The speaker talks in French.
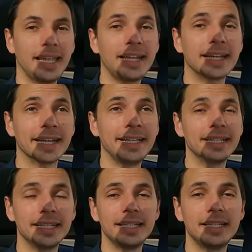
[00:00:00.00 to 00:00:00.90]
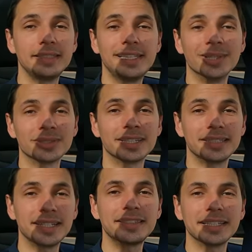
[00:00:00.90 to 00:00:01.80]
Et à l'arrêt,
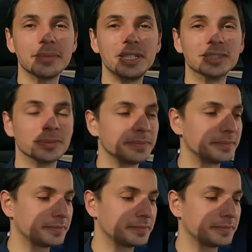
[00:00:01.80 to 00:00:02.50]
silence, ça c'est très plaisant